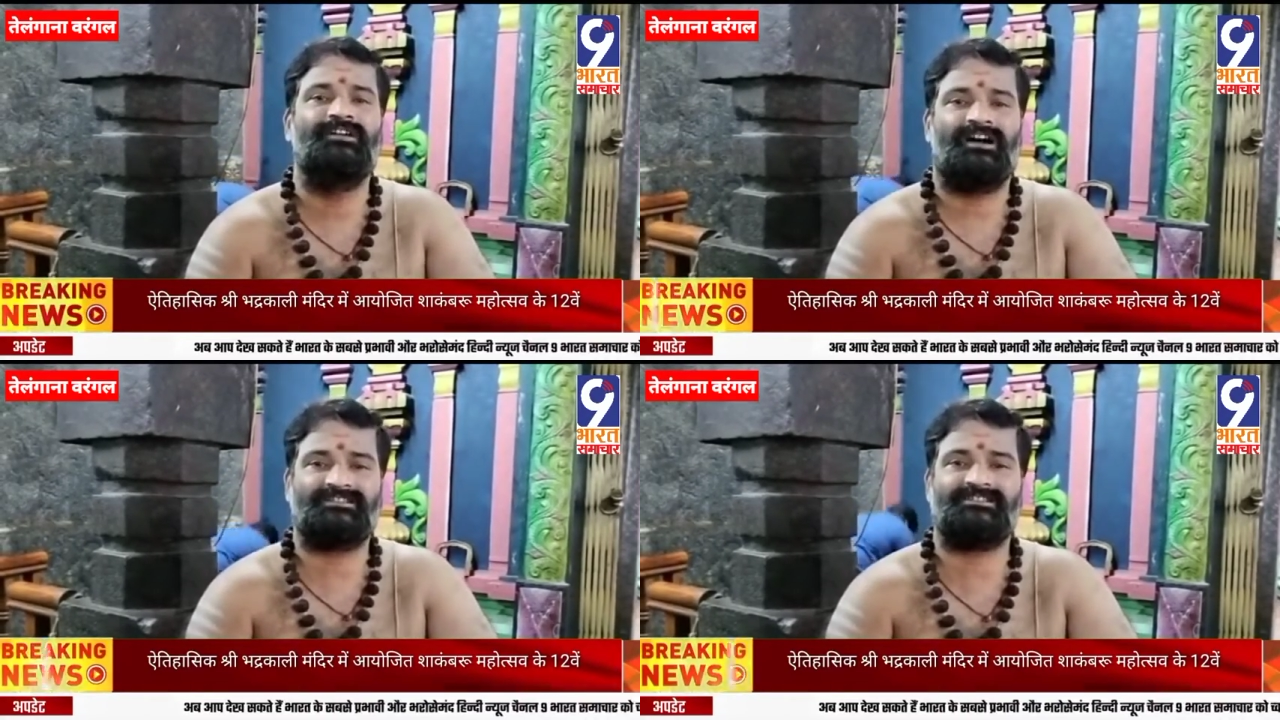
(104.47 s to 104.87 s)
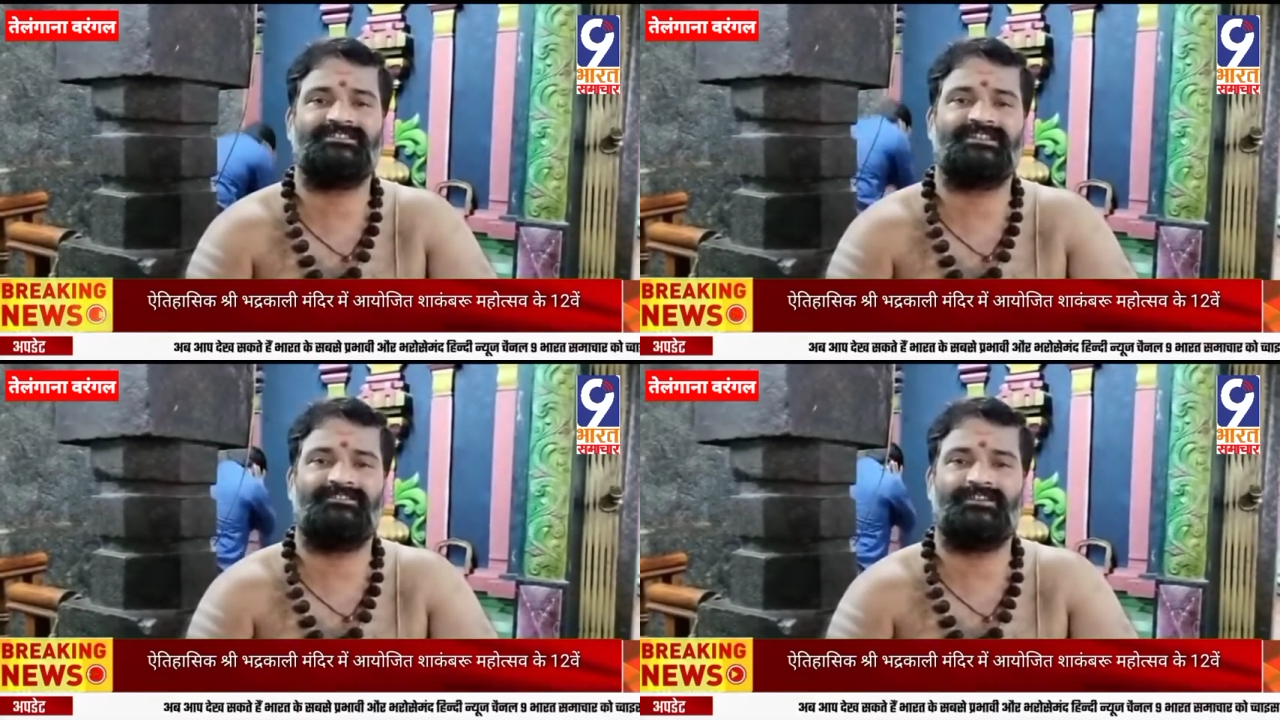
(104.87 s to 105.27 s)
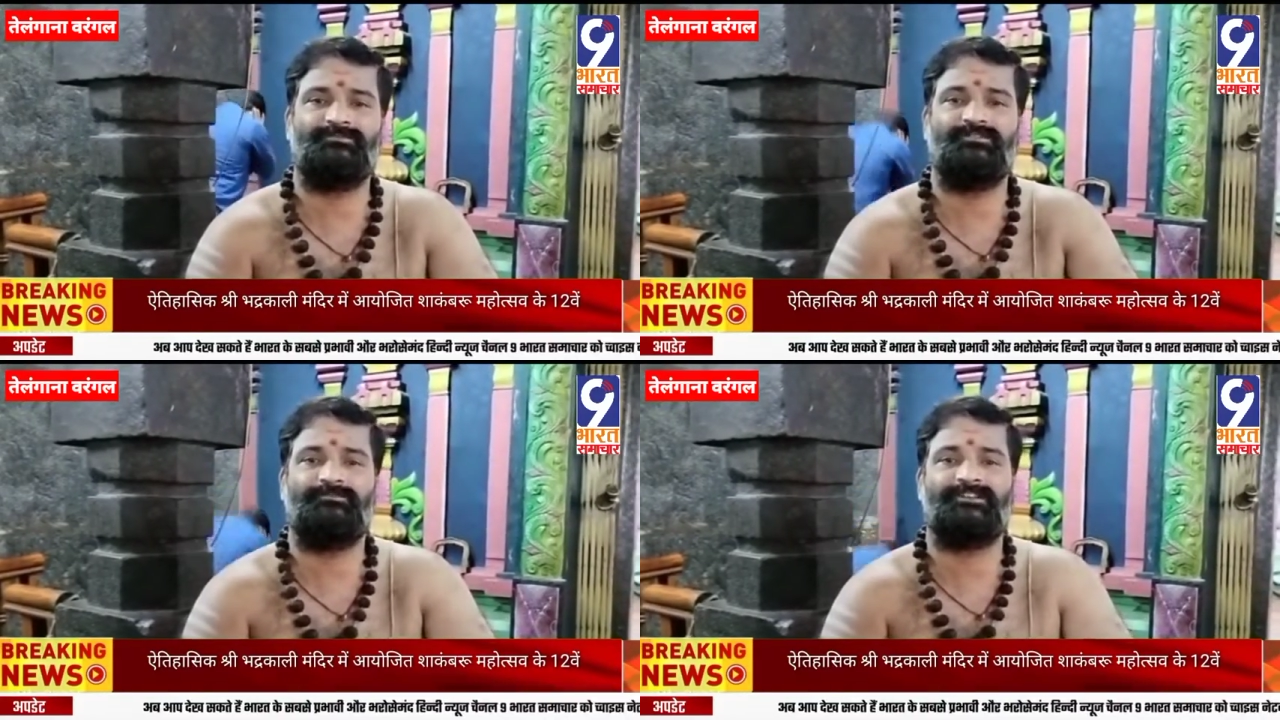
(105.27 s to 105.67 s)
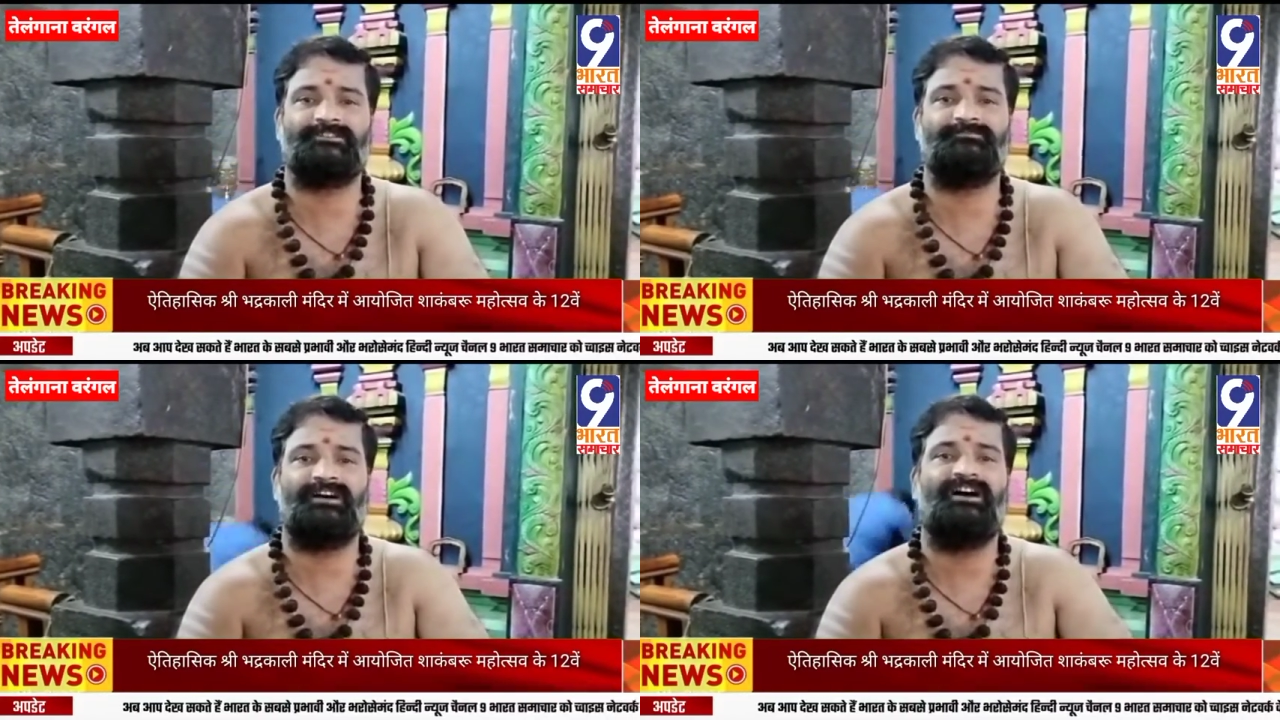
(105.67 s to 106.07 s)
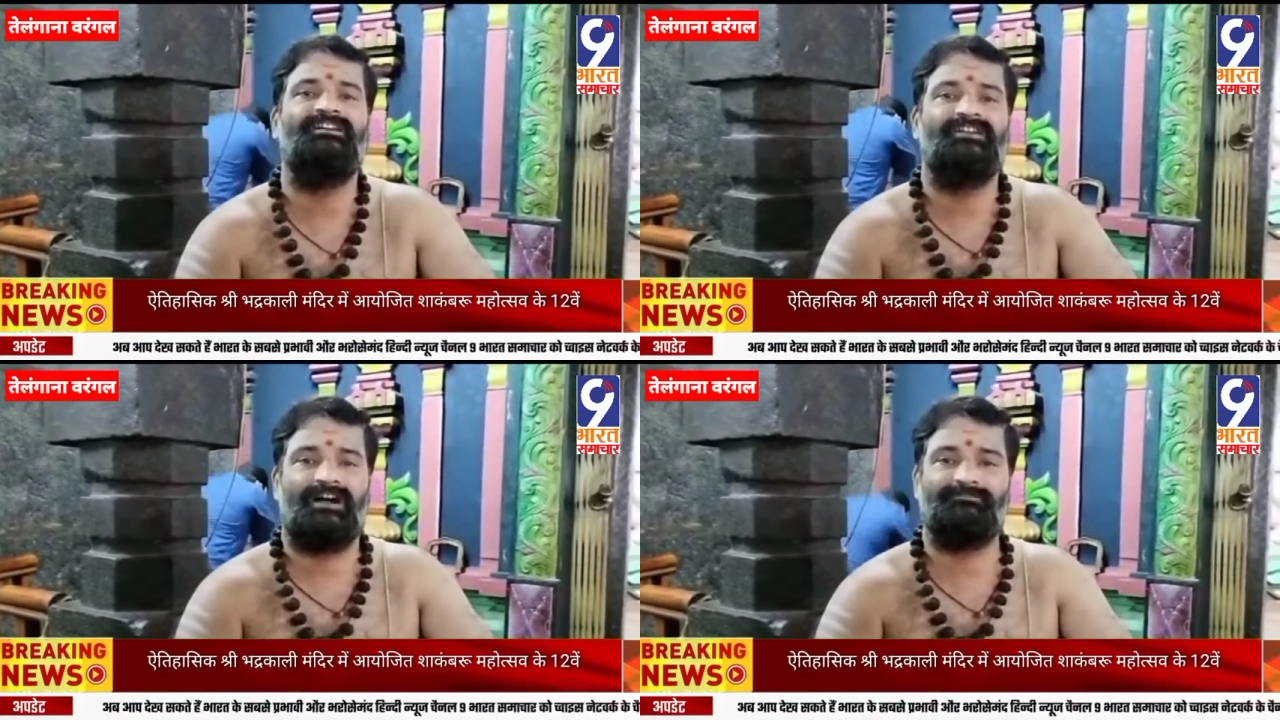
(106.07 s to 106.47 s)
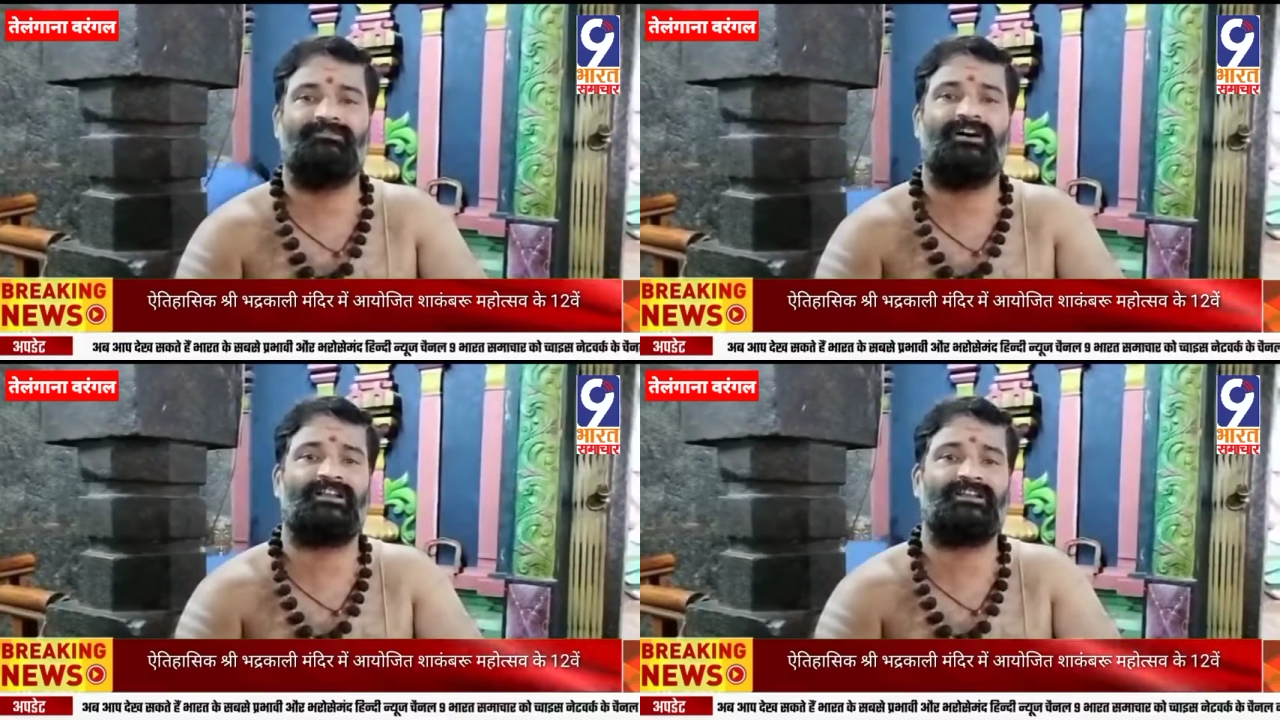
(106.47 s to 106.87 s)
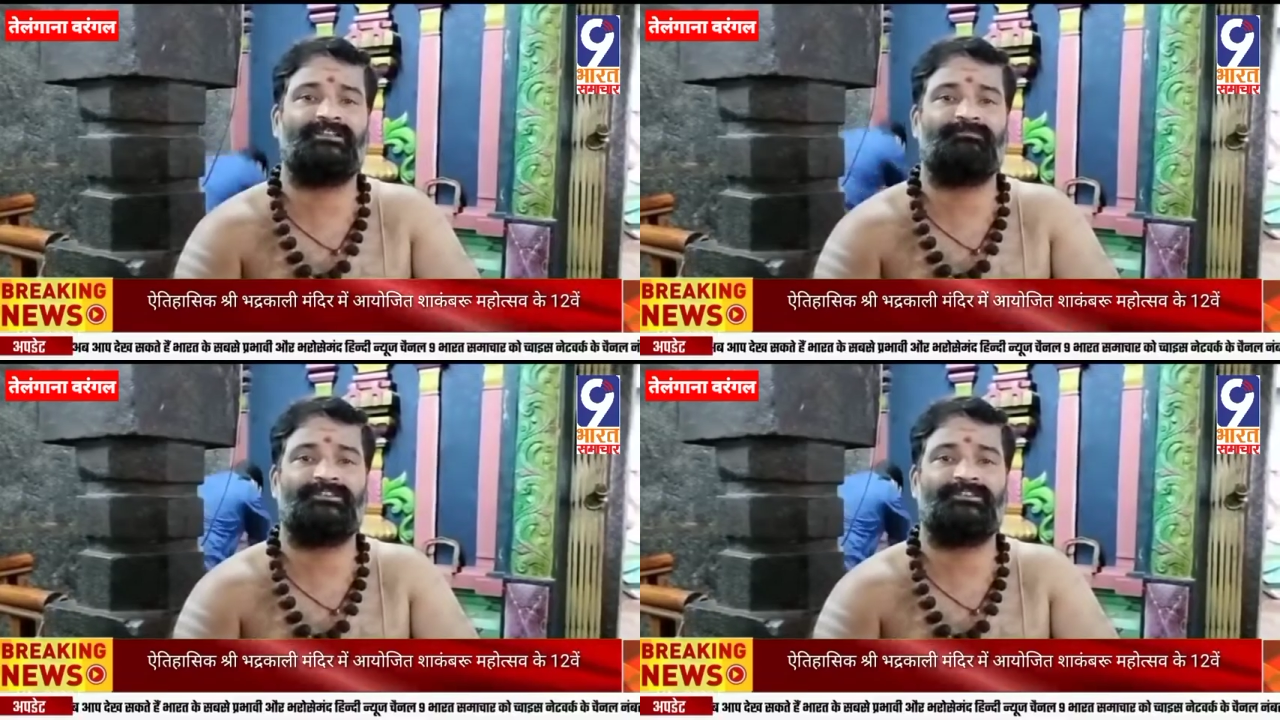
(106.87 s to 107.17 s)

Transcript: అత్యంత వైభవపేతంగా అమ్మవారిని